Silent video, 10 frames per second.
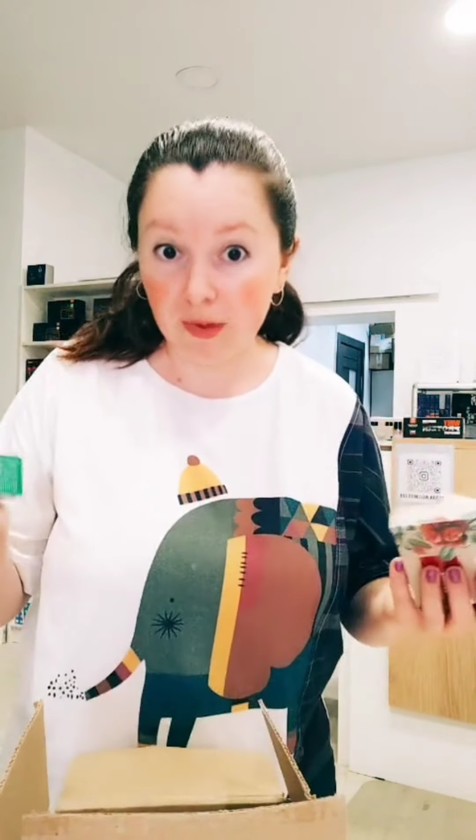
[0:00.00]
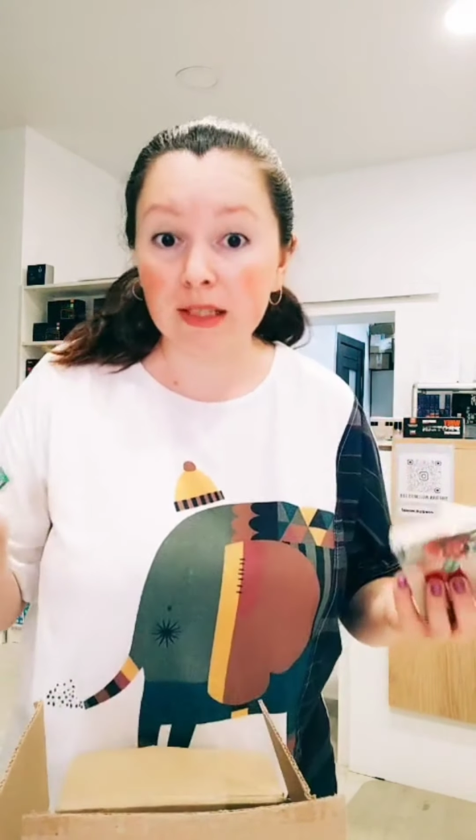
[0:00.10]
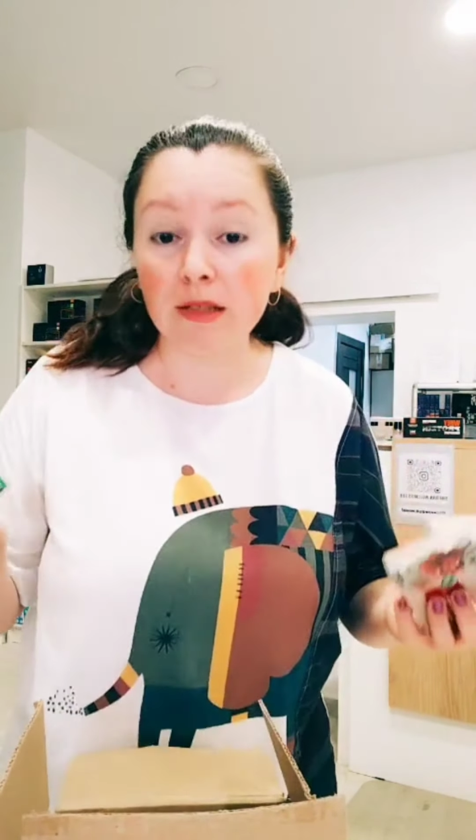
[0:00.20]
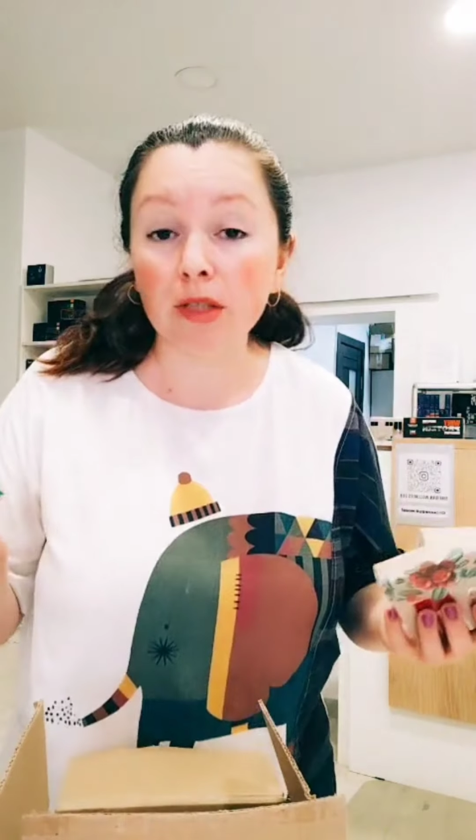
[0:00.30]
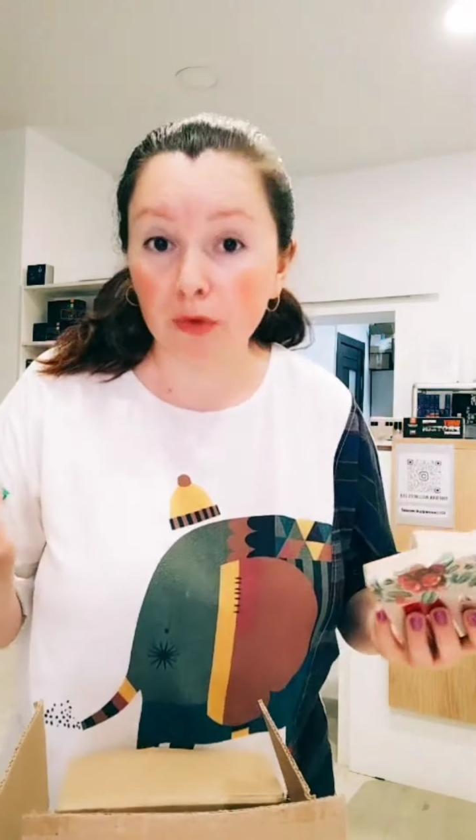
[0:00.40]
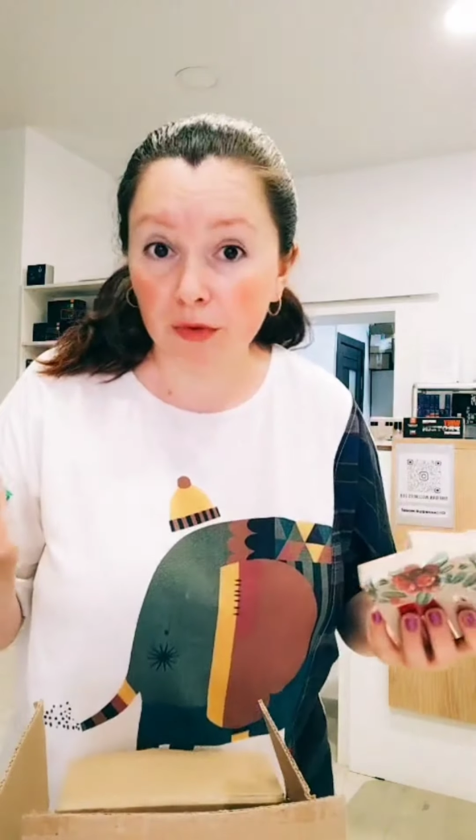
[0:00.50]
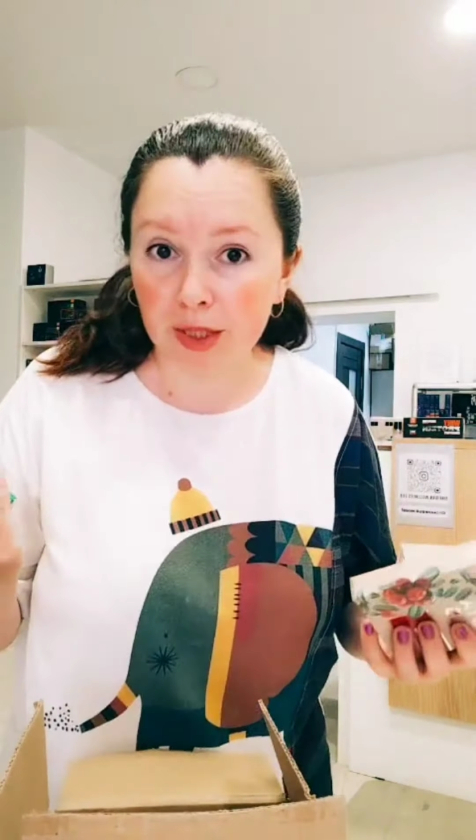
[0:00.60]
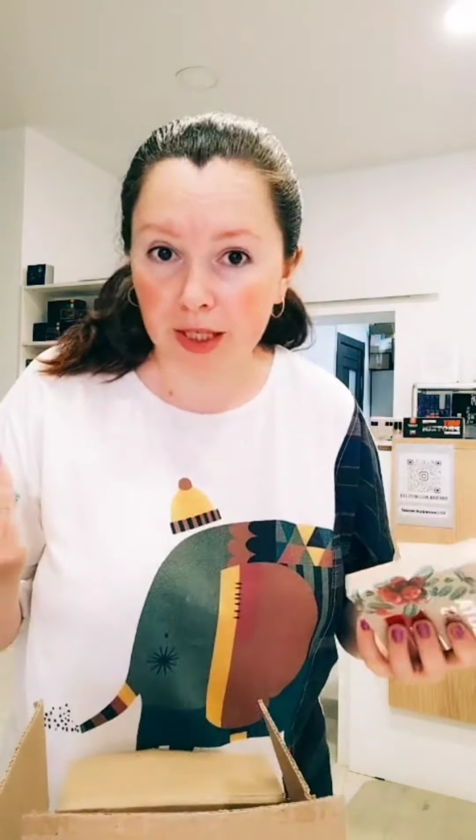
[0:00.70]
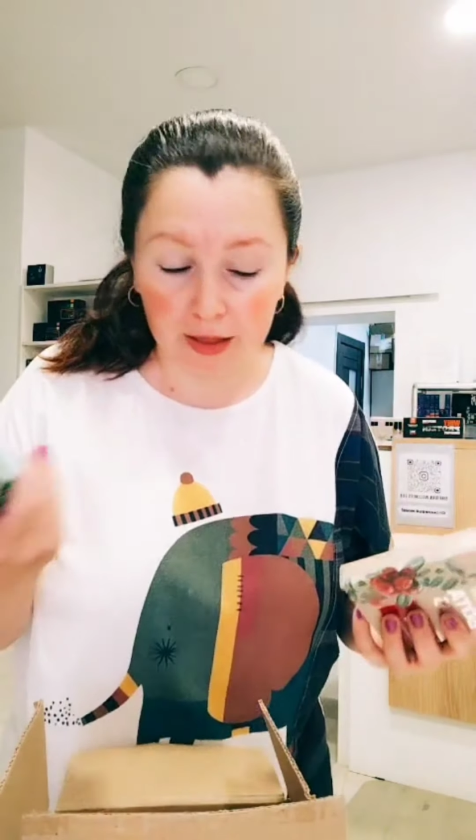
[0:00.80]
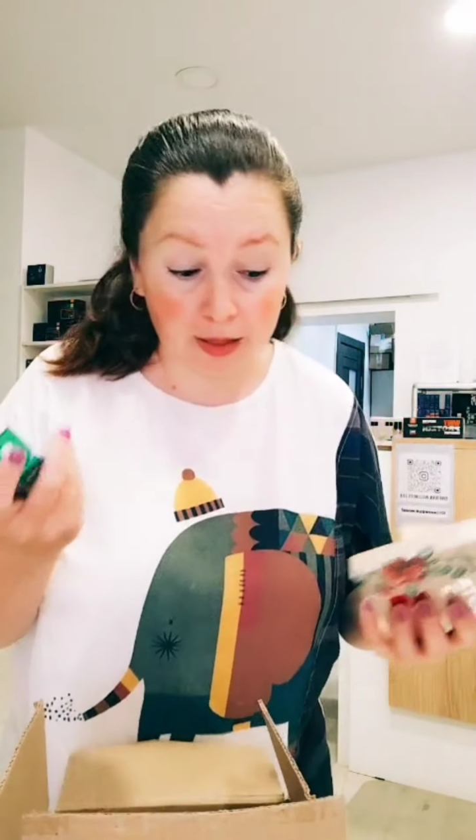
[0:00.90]
Где вы такое в
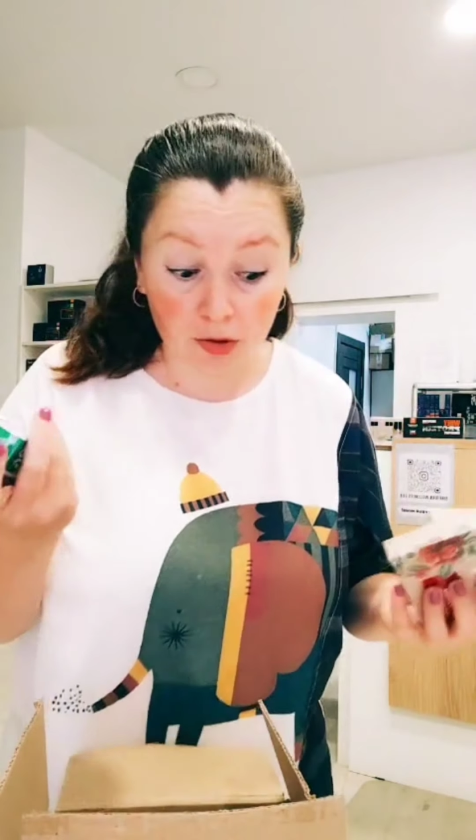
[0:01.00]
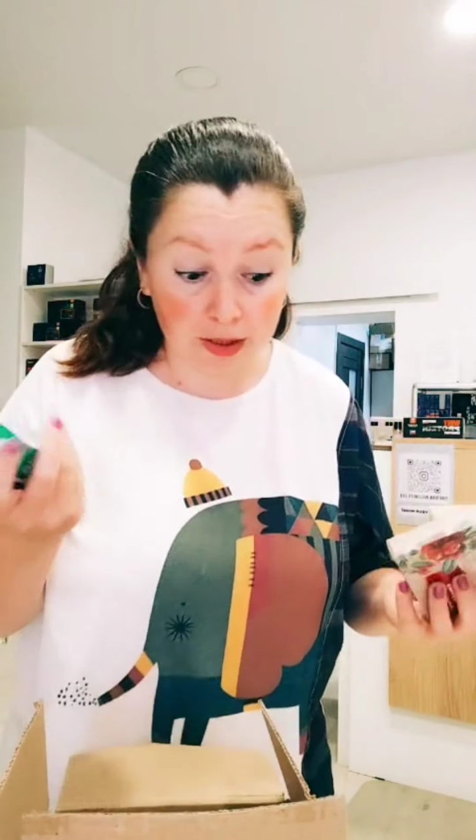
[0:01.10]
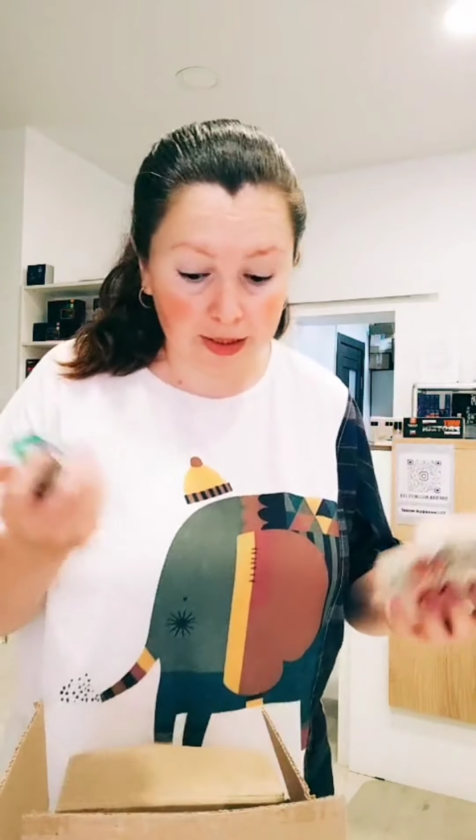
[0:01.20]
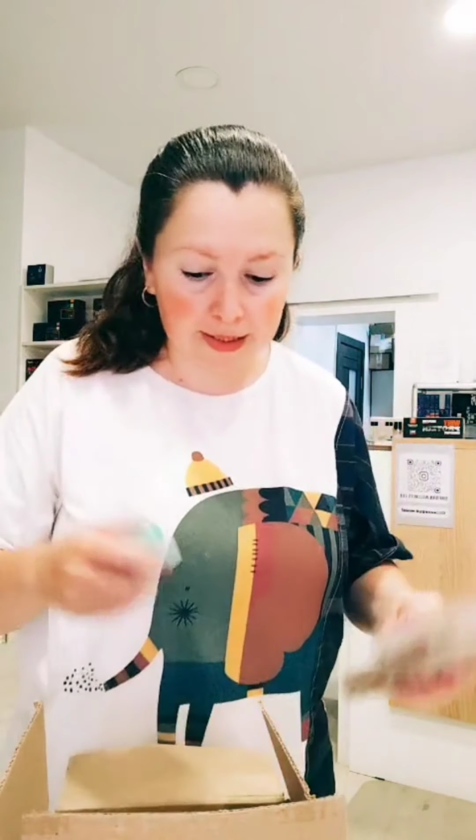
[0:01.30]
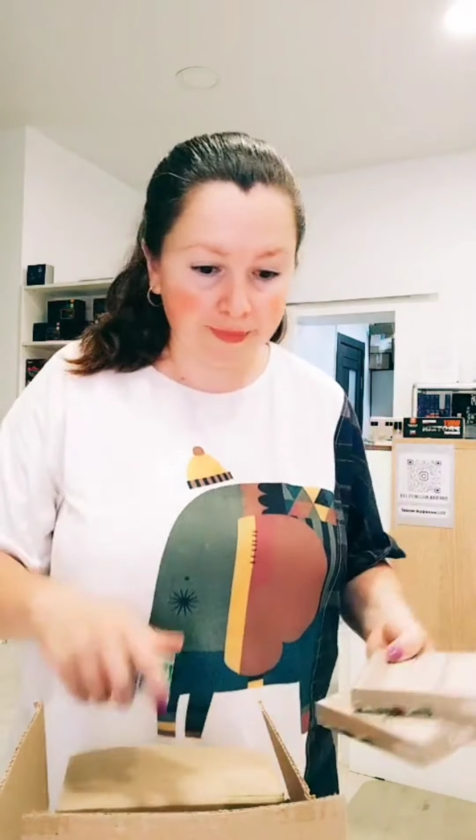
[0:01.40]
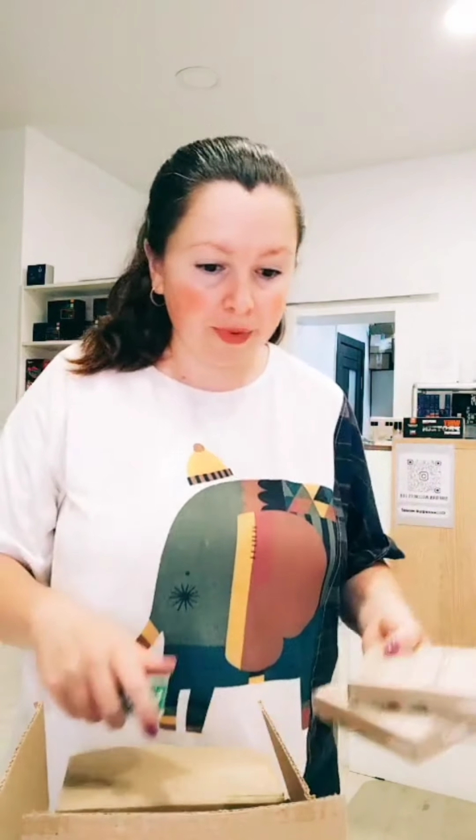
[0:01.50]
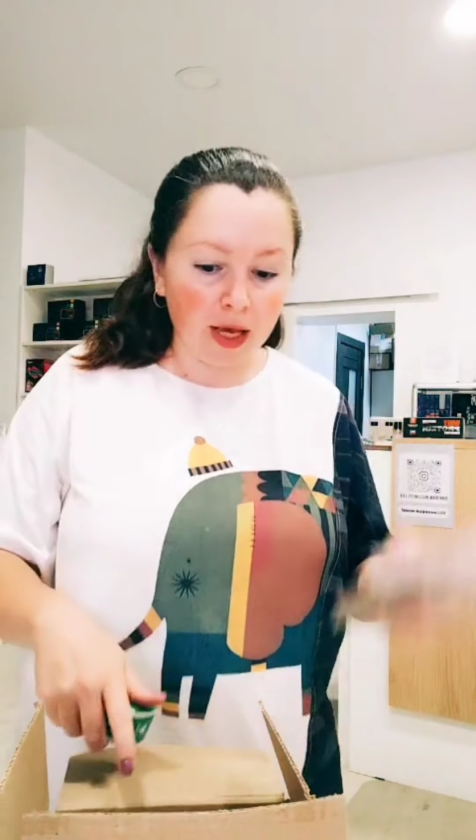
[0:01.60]
аптеке найдете? Нигде.